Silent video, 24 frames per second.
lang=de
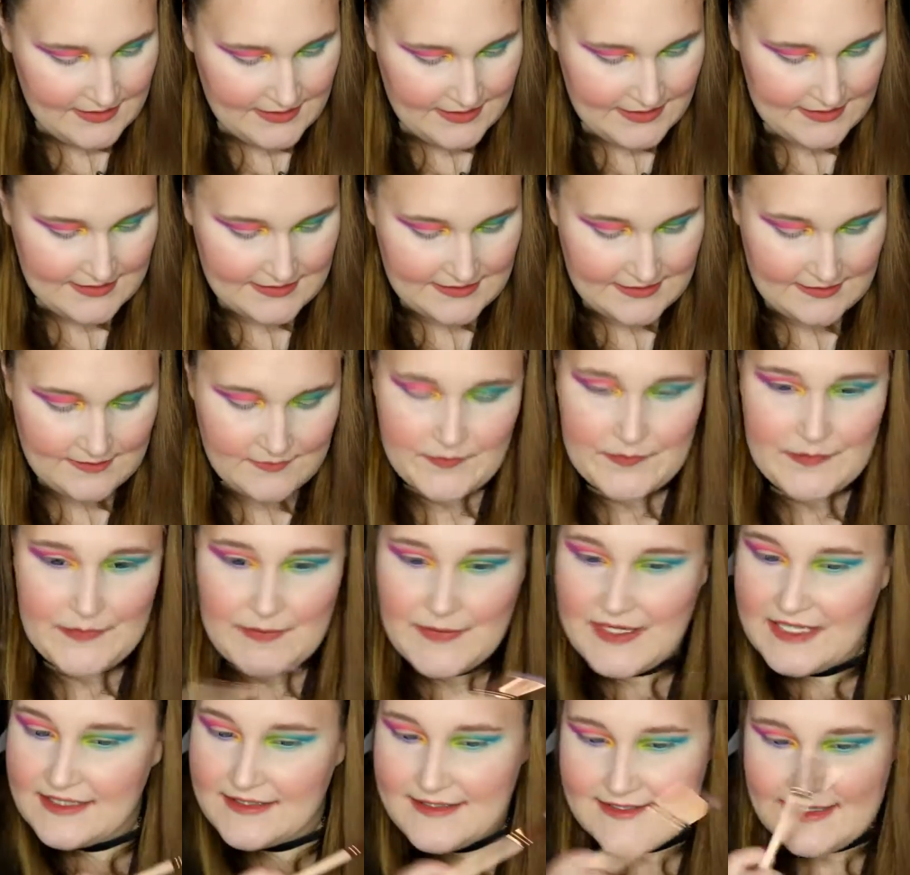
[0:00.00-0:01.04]
Ich
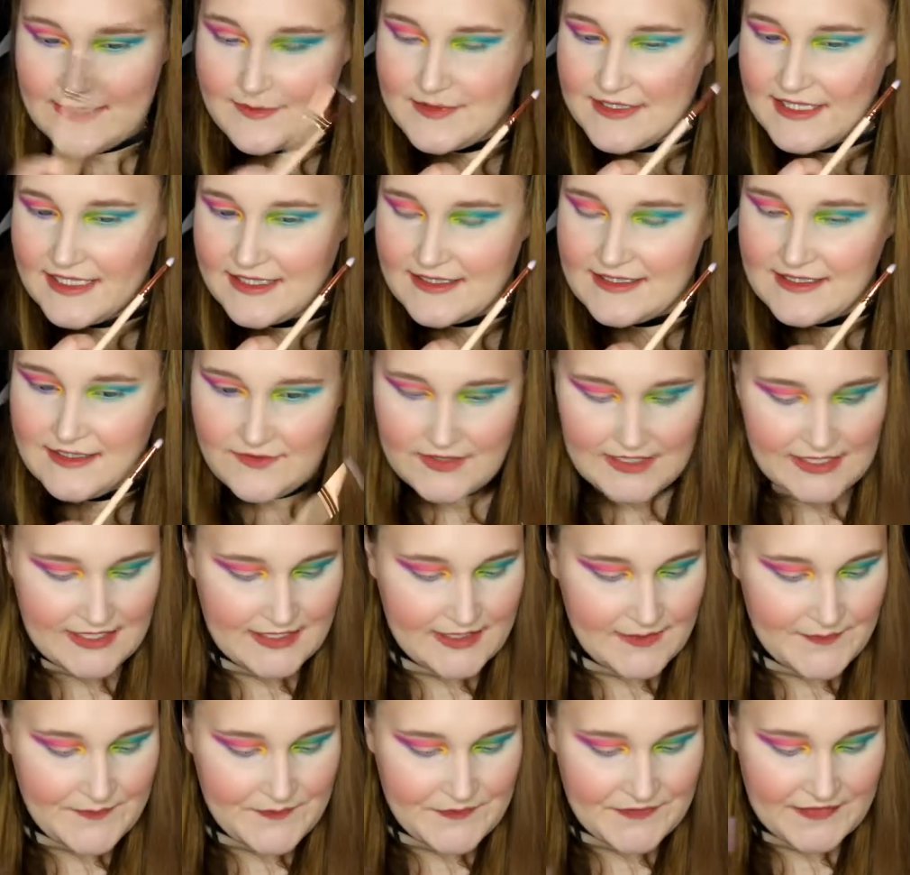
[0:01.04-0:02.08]
mache dieselbe Taktik wie
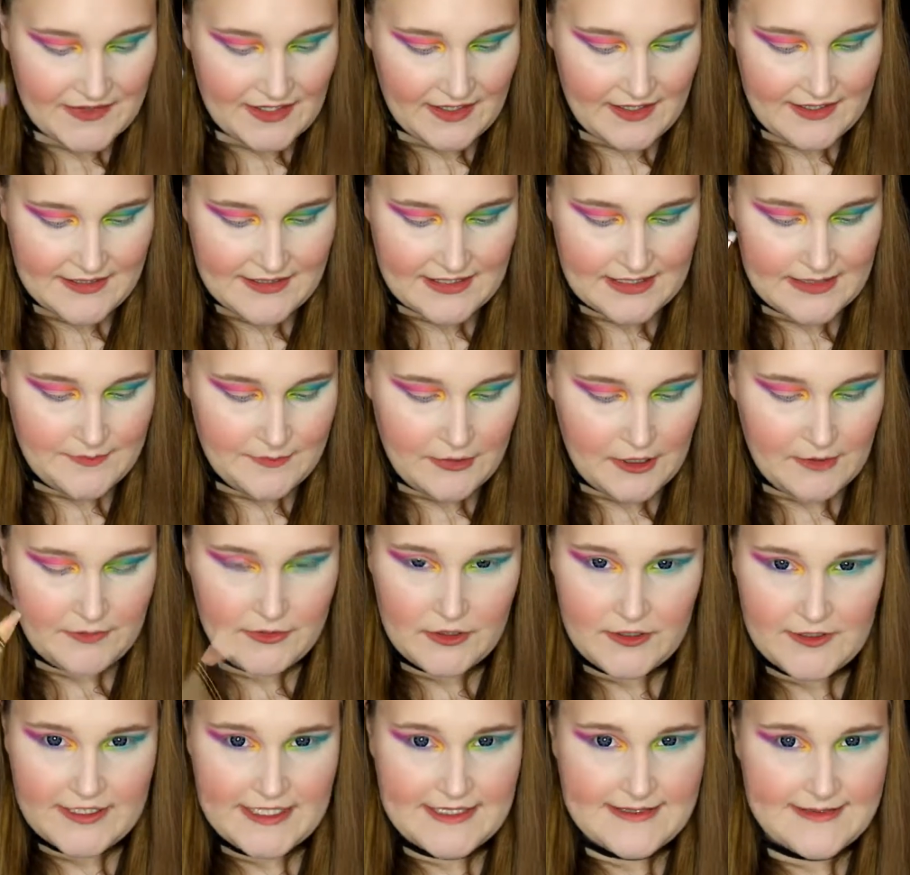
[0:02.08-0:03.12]
hier. Ich gehe Pop
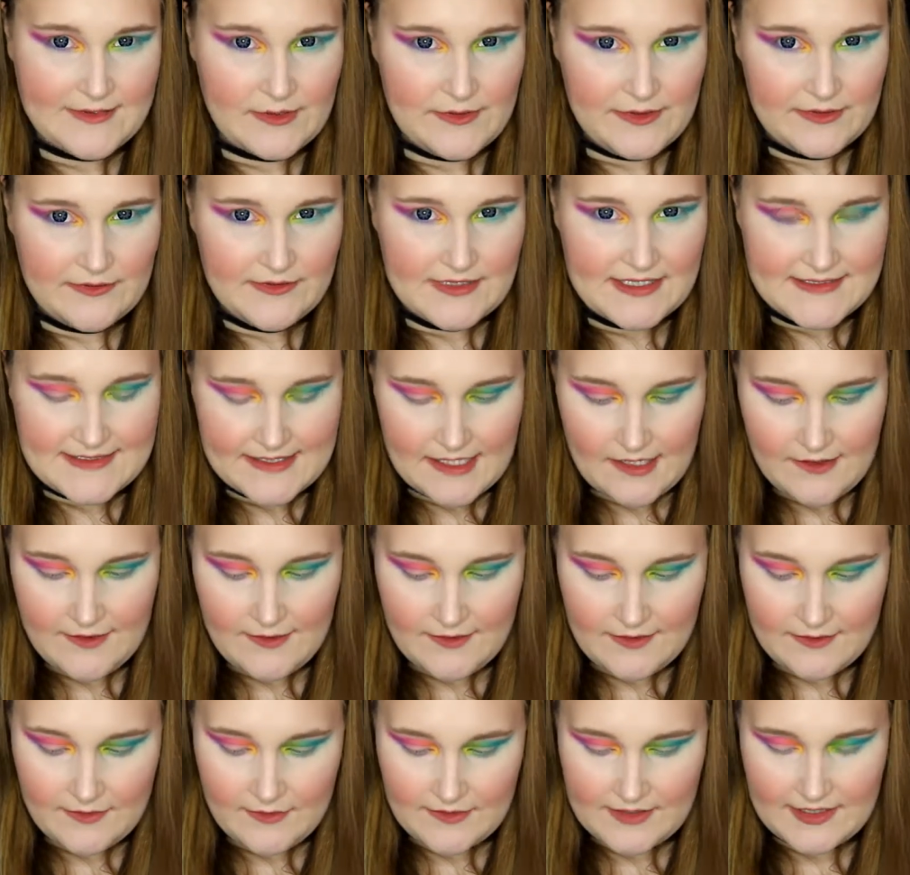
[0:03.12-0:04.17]
Rock jetzt nochmal unter das
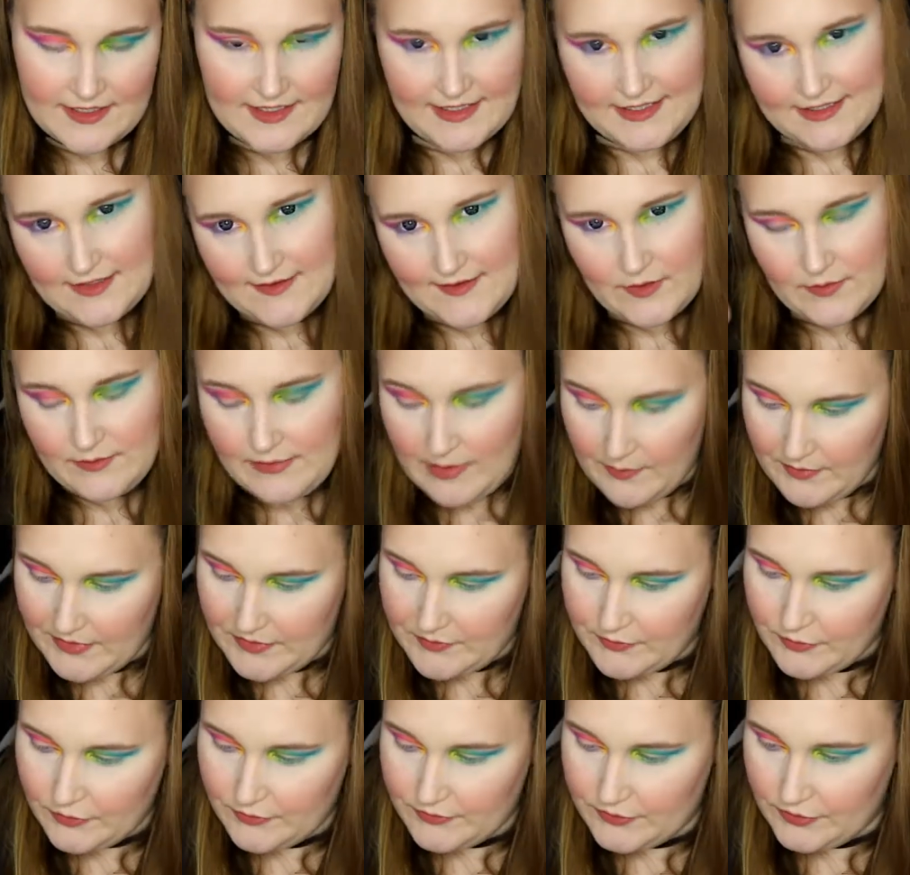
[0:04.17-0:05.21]
Auge und gehe dann nochmal
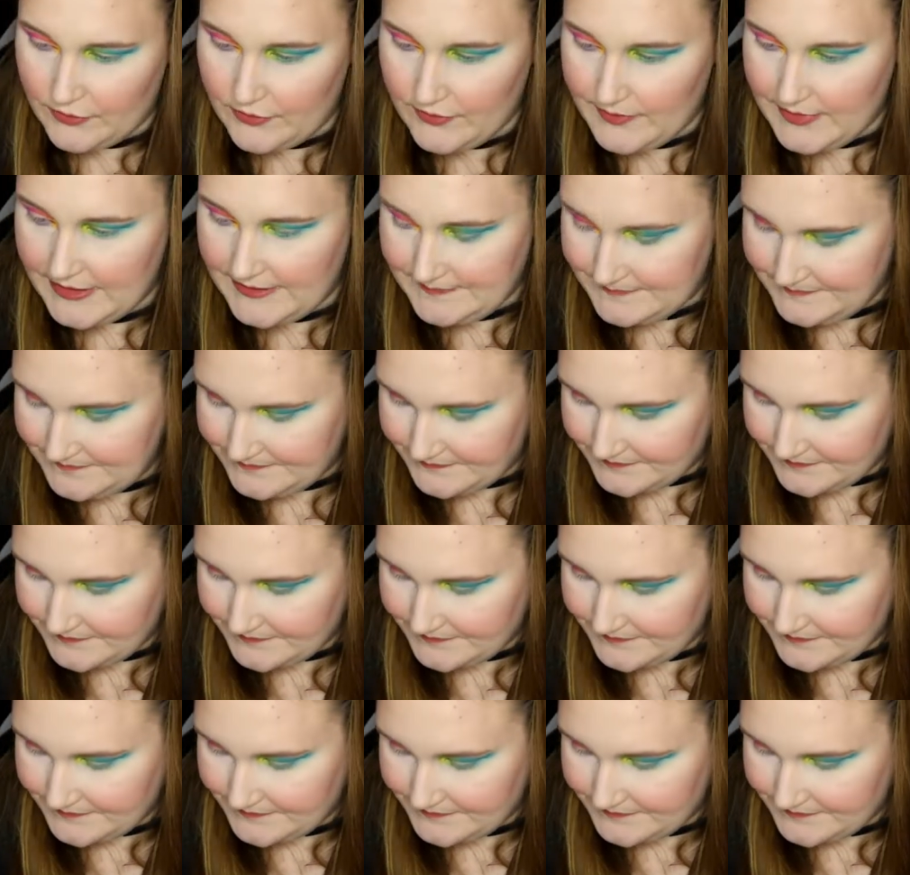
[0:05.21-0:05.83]
mit Boom drüber.